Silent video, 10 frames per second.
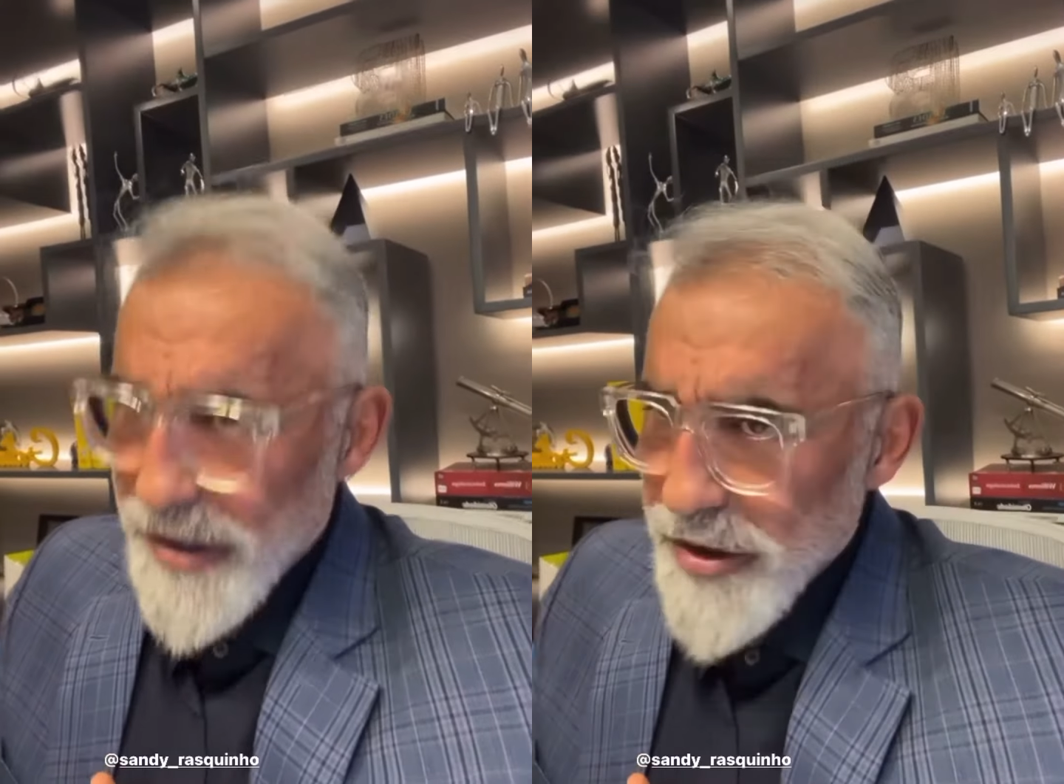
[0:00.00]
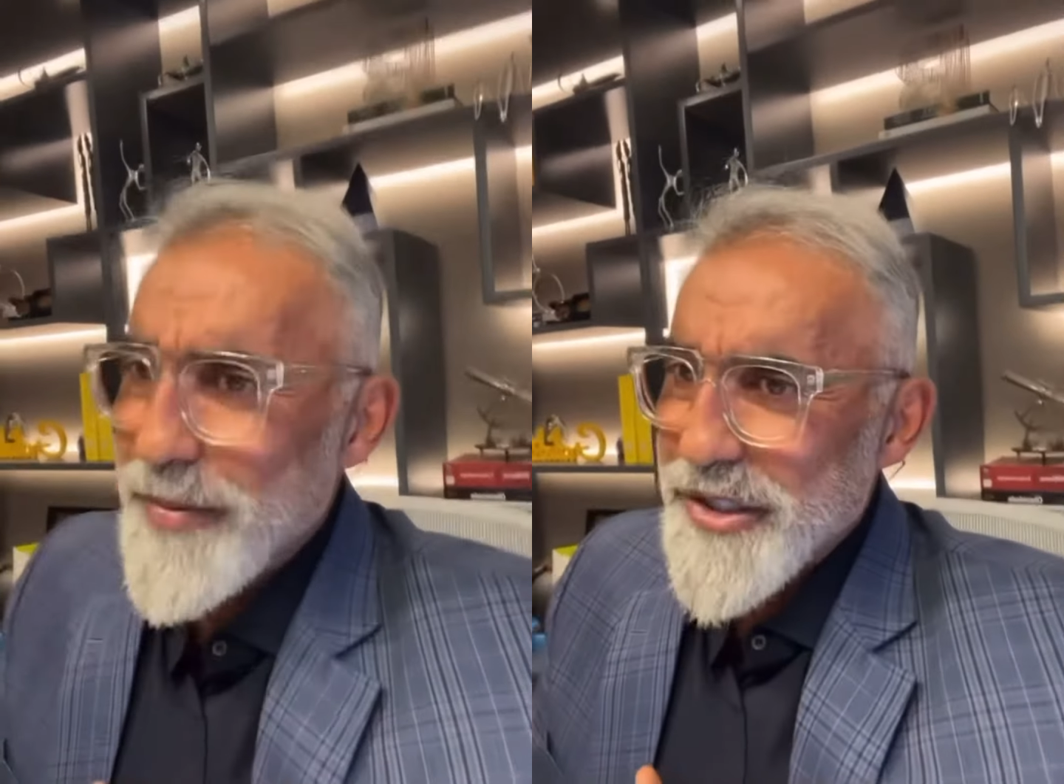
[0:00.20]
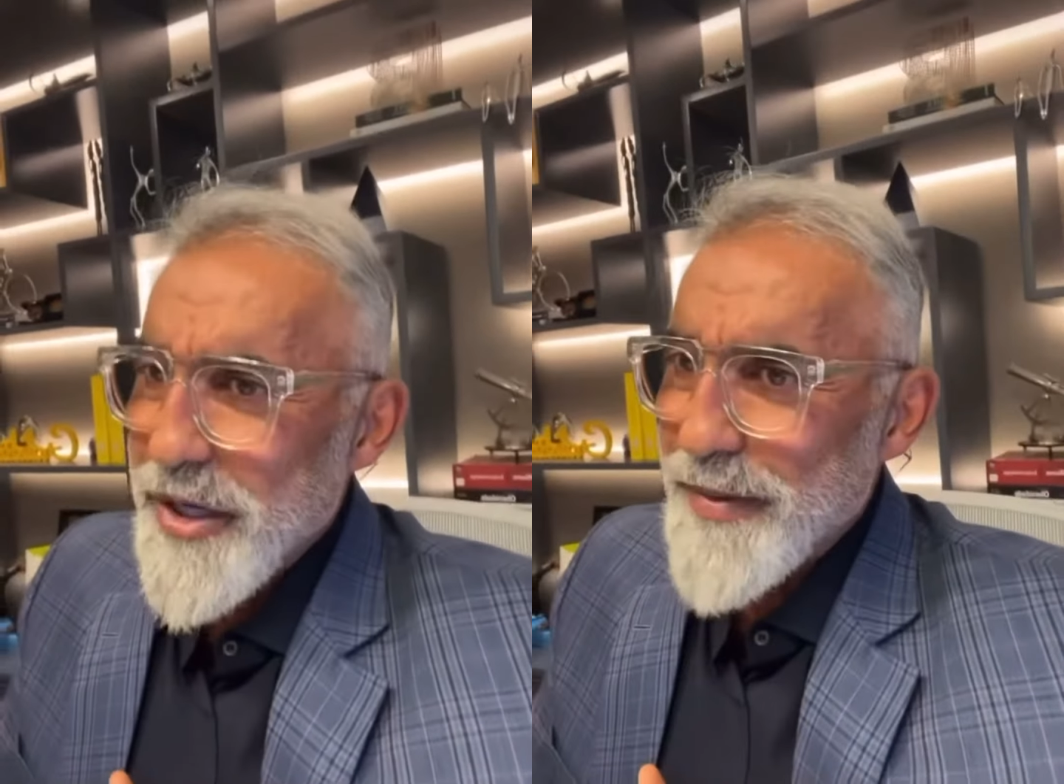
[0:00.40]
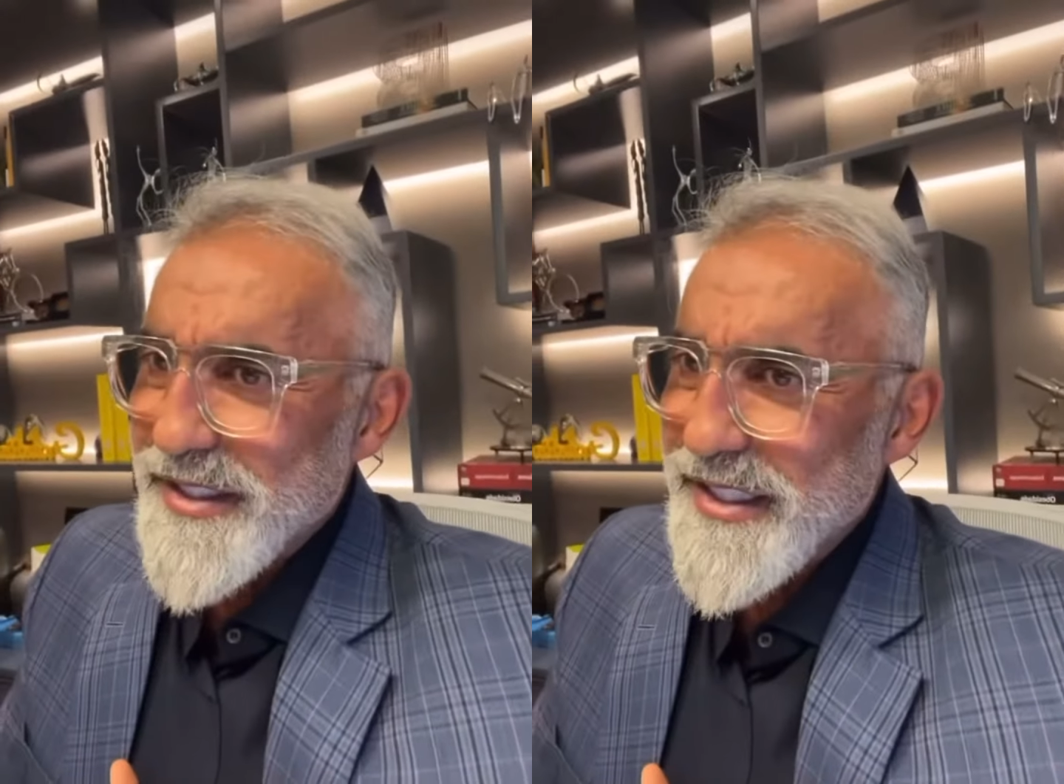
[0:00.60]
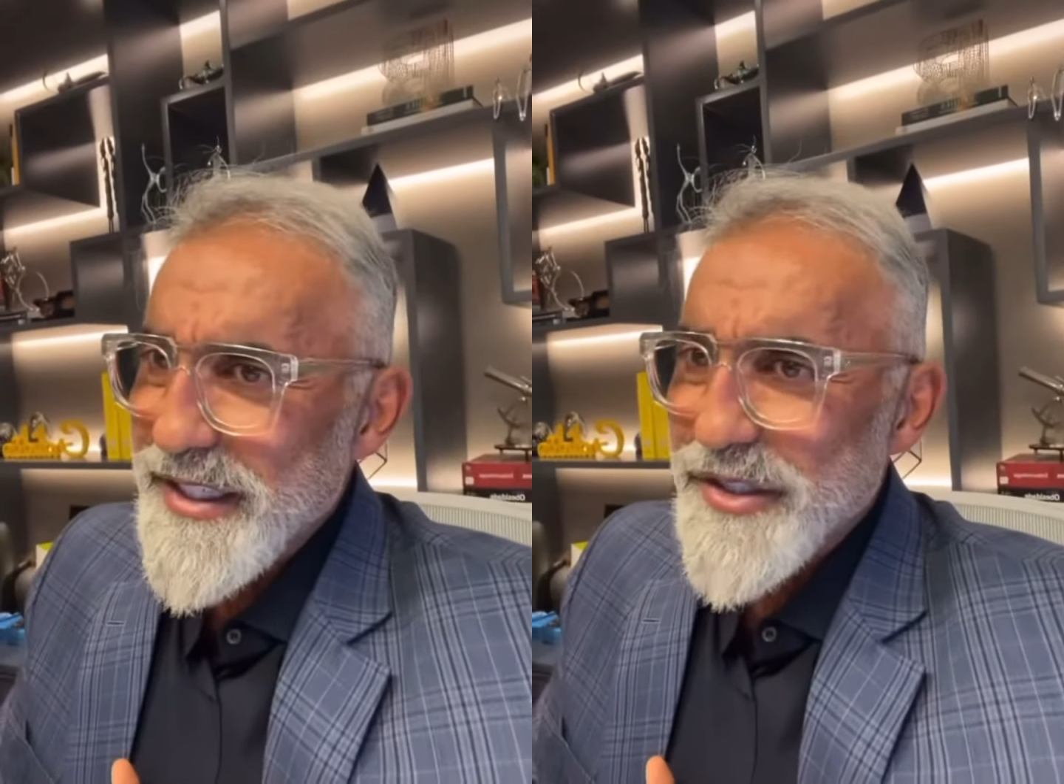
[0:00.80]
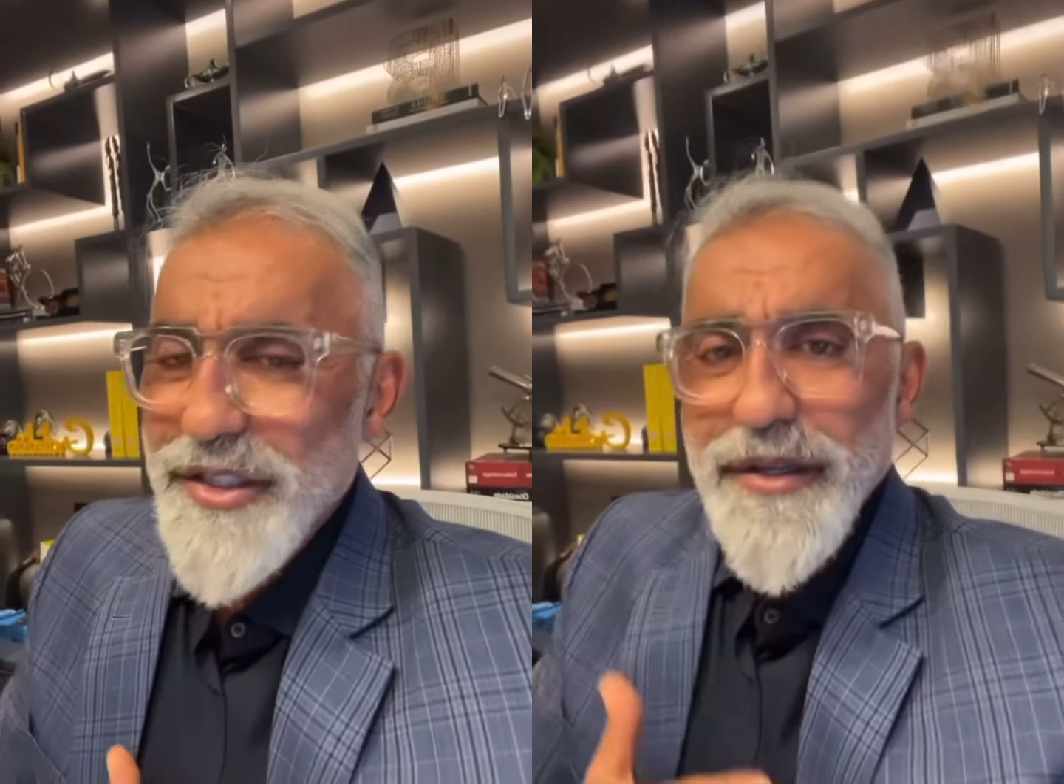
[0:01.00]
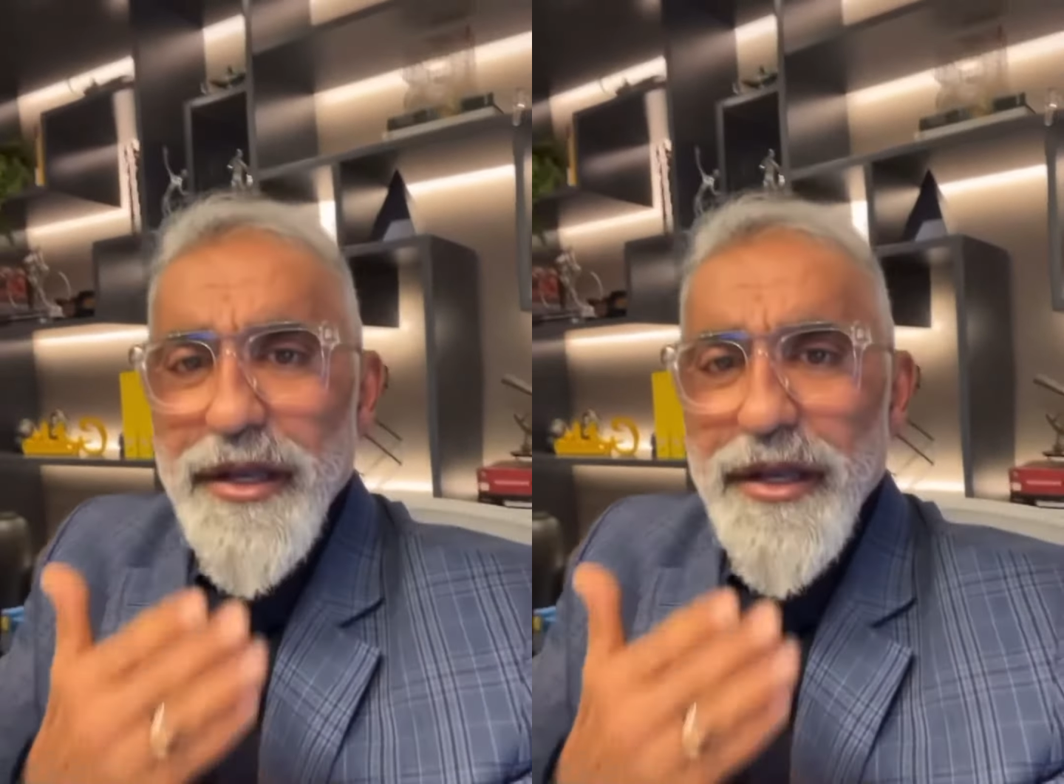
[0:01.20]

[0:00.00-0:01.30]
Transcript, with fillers: um beijão para Sandy?